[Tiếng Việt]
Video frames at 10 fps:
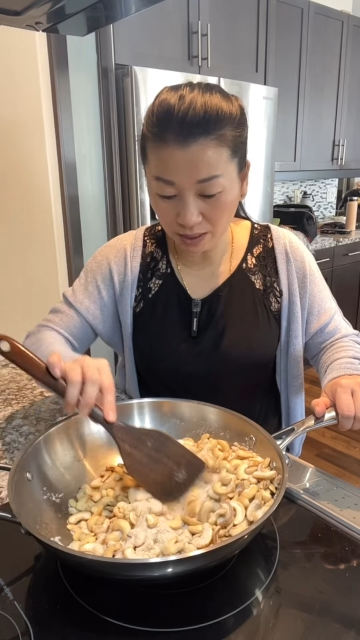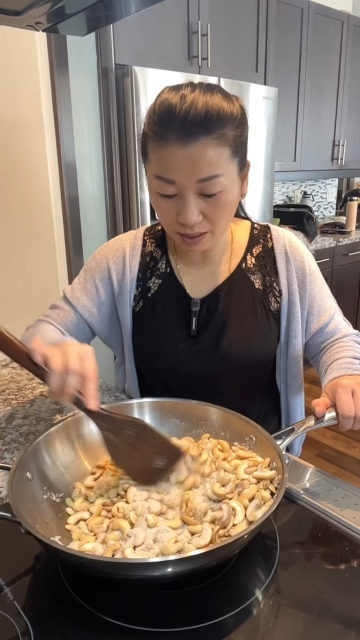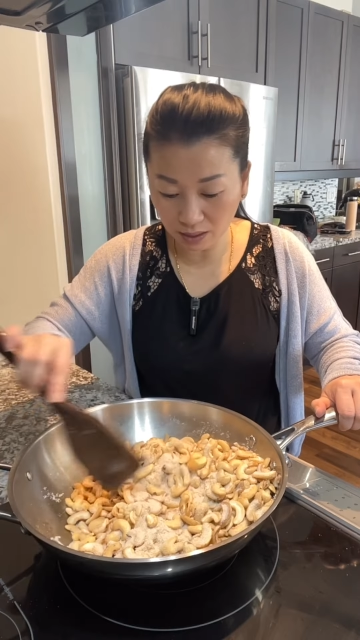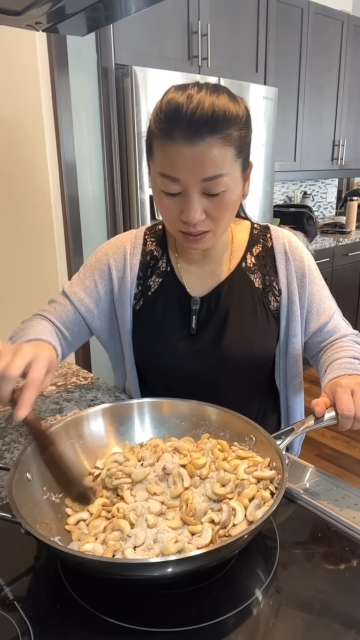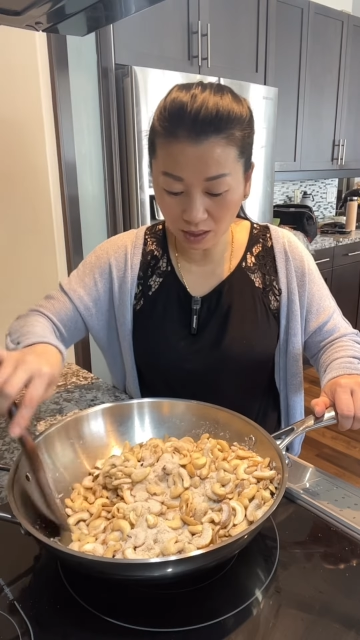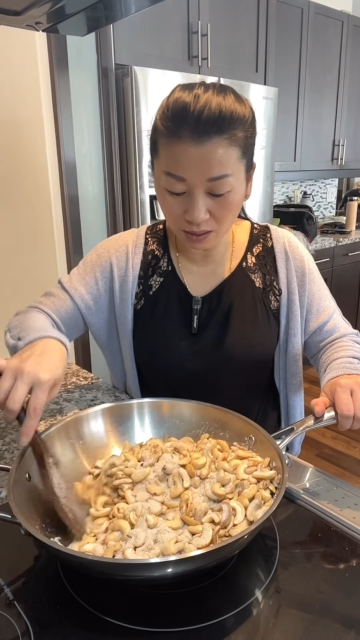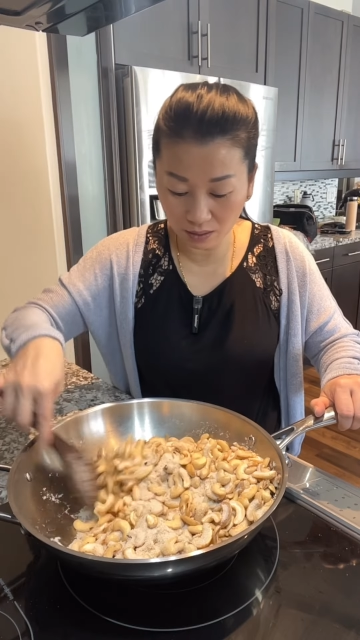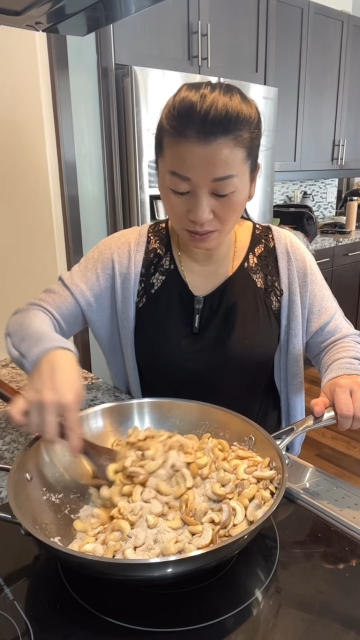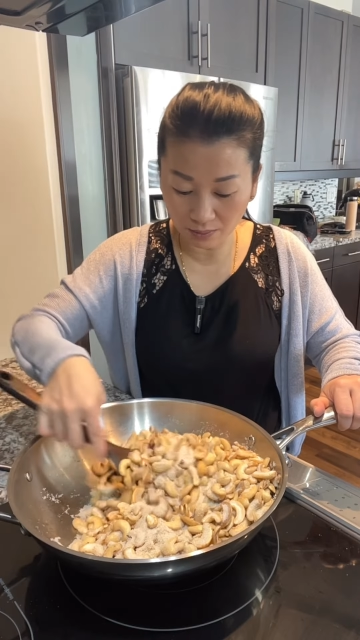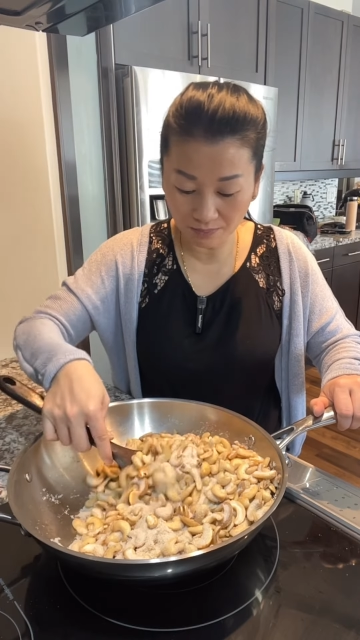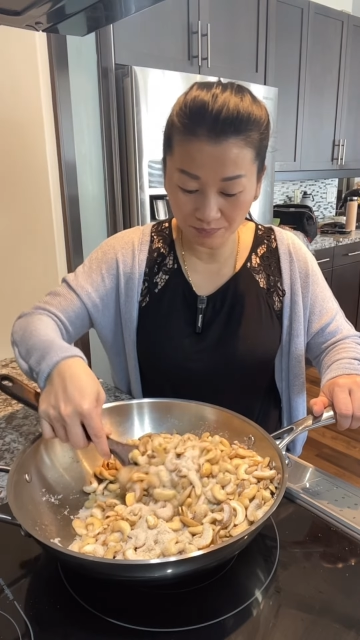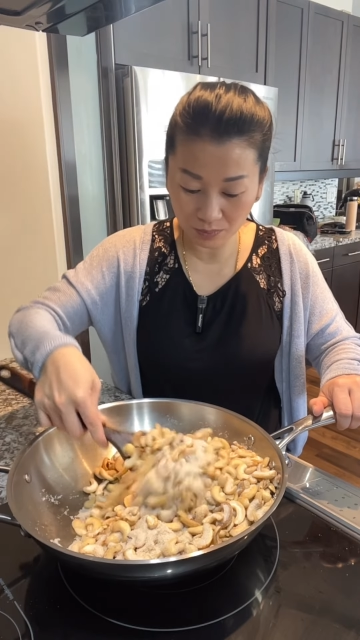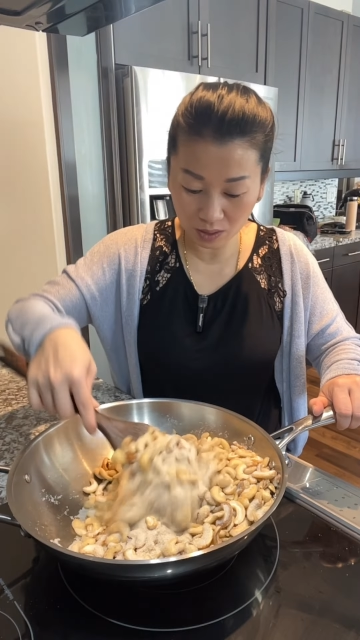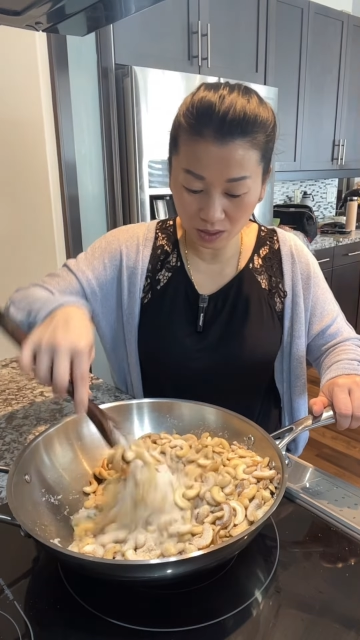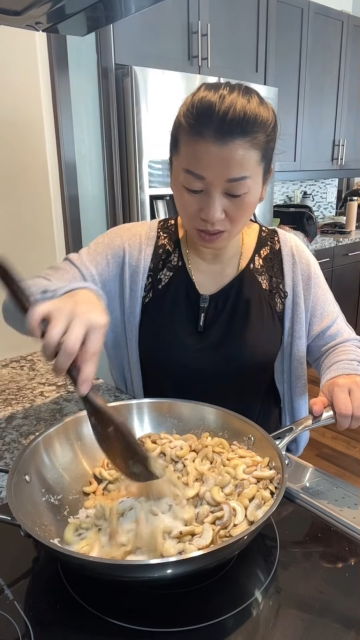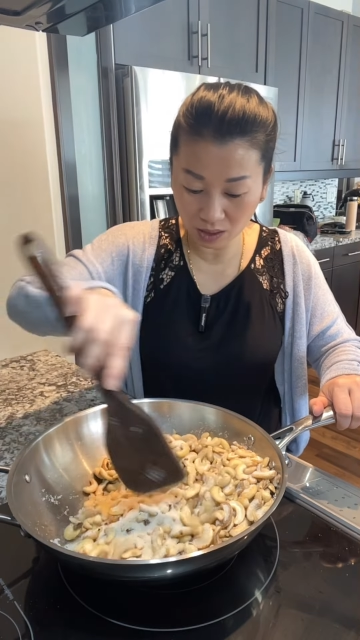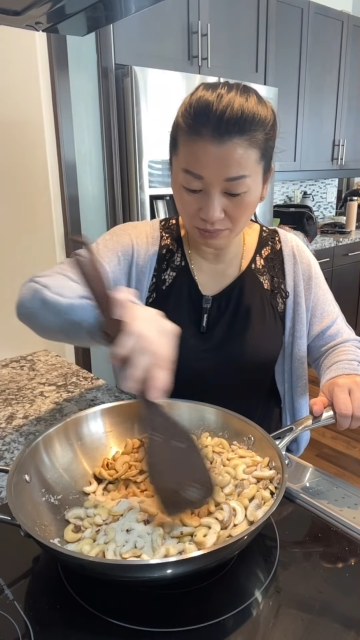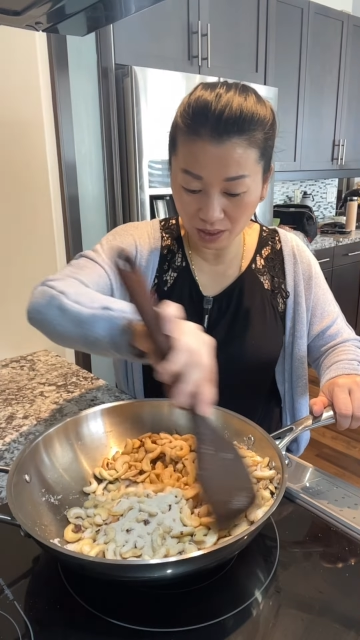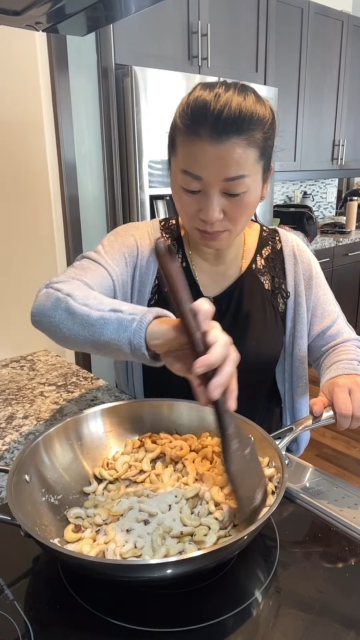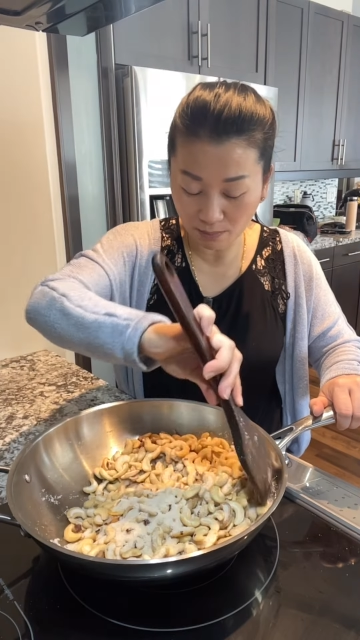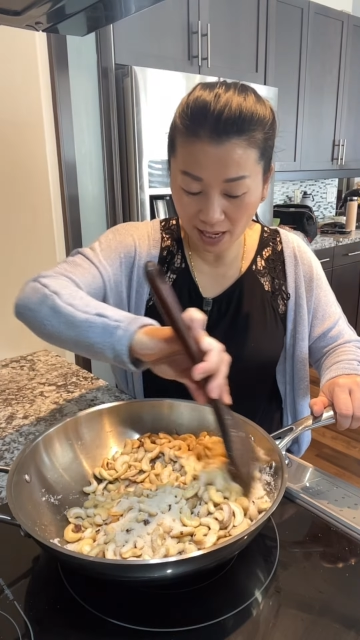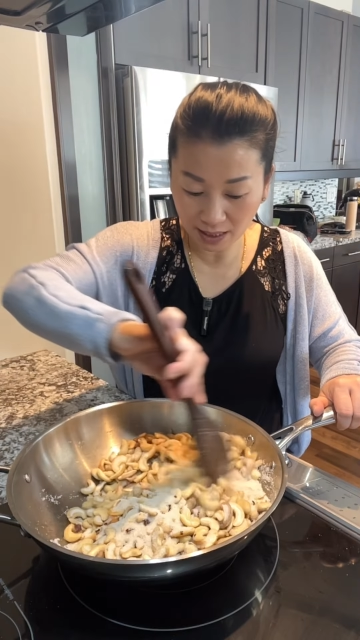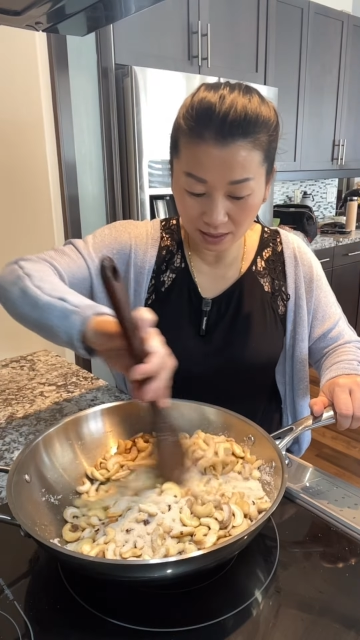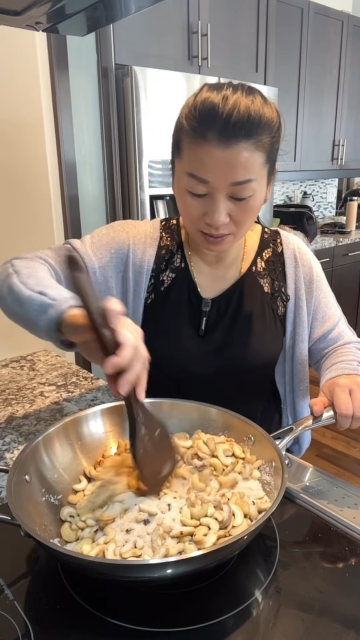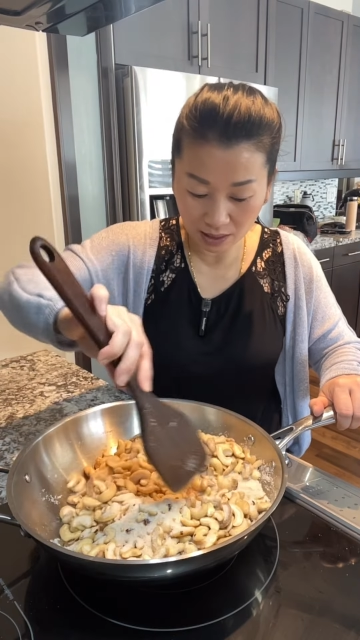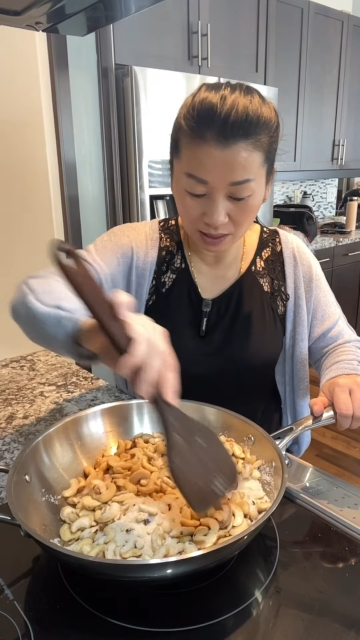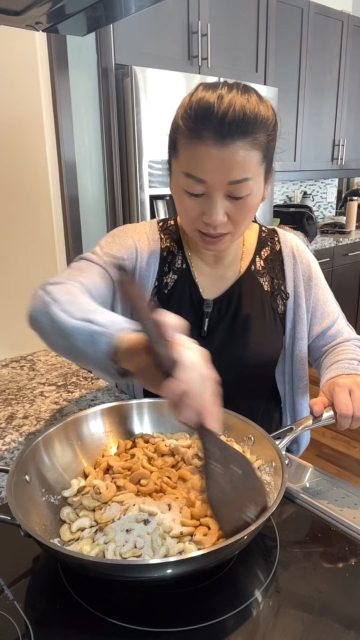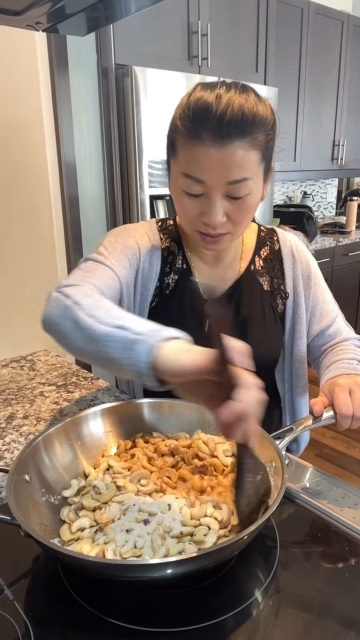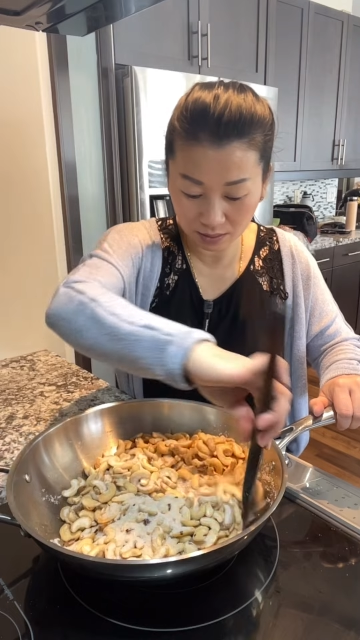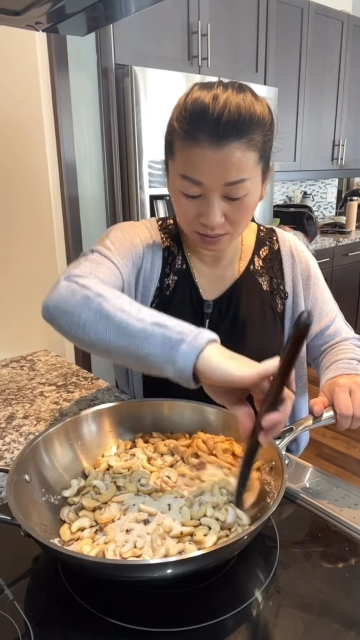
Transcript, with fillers: nâng từ thừa bị cầm máy nữa à nương